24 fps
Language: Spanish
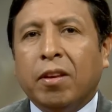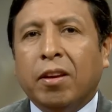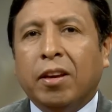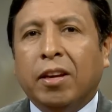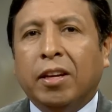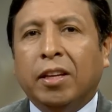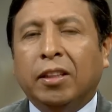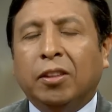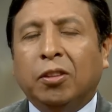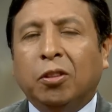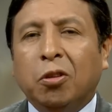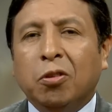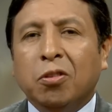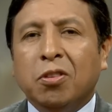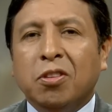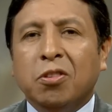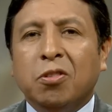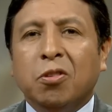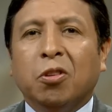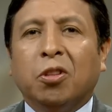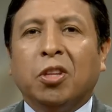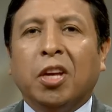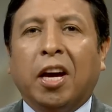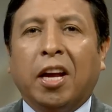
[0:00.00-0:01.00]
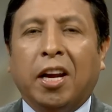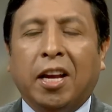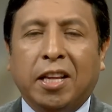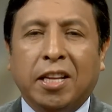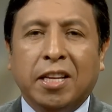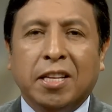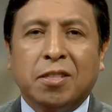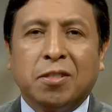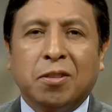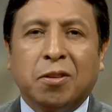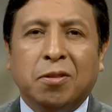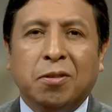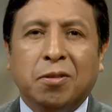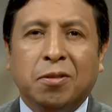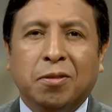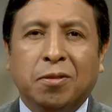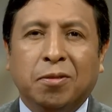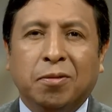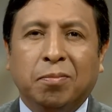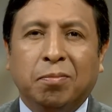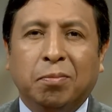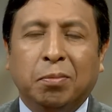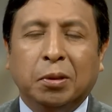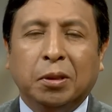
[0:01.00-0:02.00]
entonces yo te agradezco,
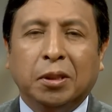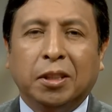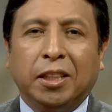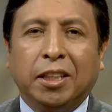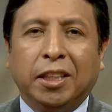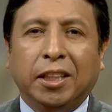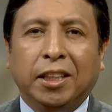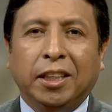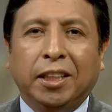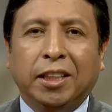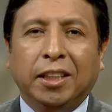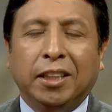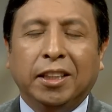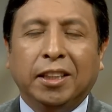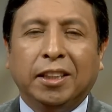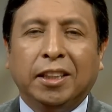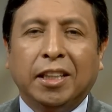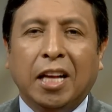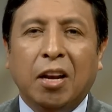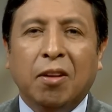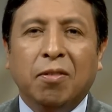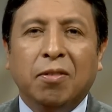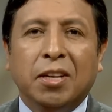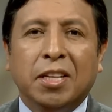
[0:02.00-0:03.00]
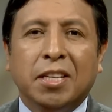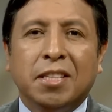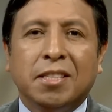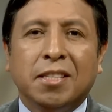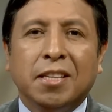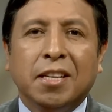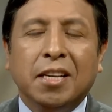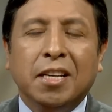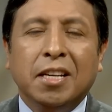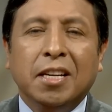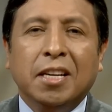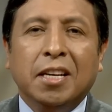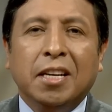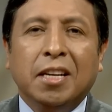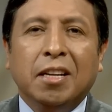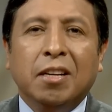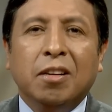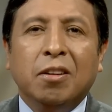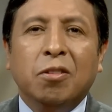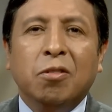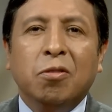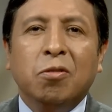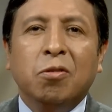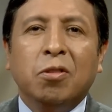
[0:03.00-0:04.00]
porque tal vez
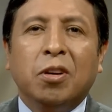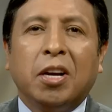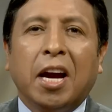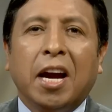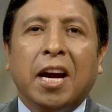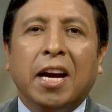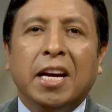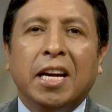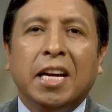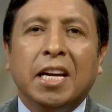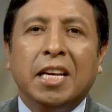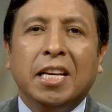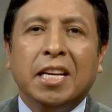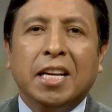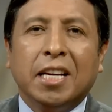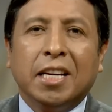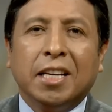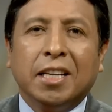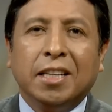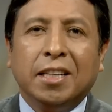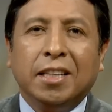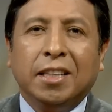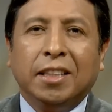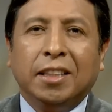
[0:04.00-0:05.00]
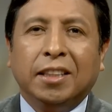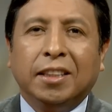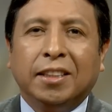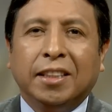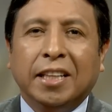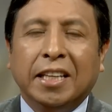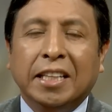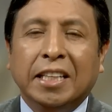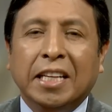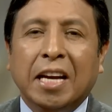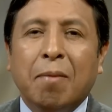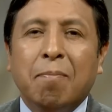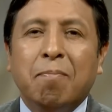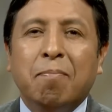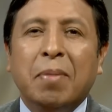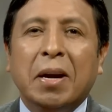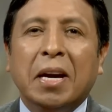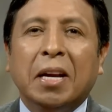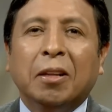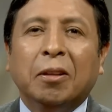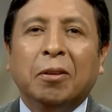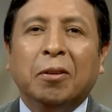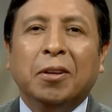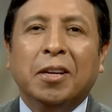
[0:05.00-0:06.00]
nunca ella se iría a
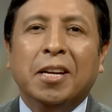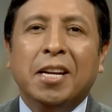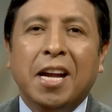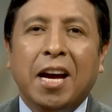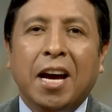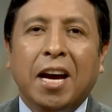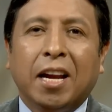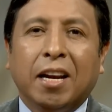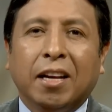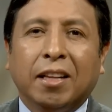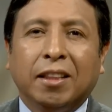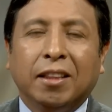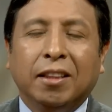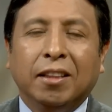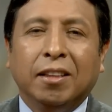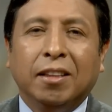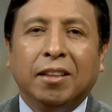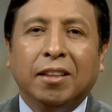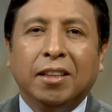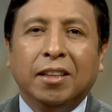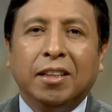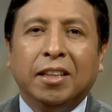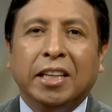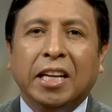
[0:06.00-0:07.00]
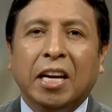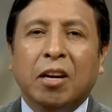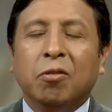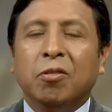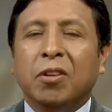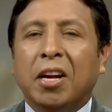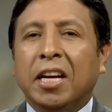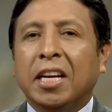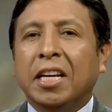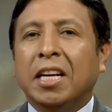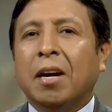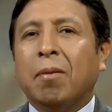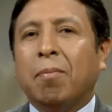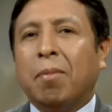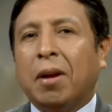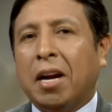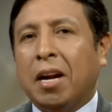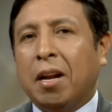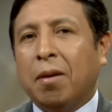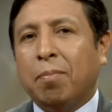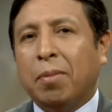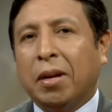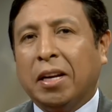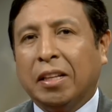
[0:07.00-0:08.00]
perdonar criar una hija para
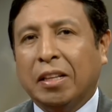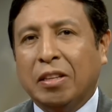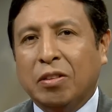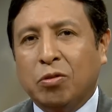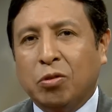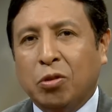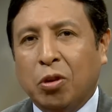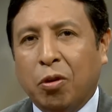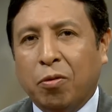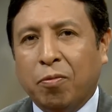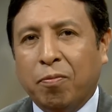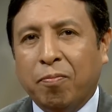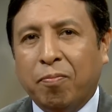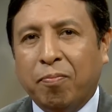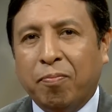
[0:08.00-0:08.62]
la perdición.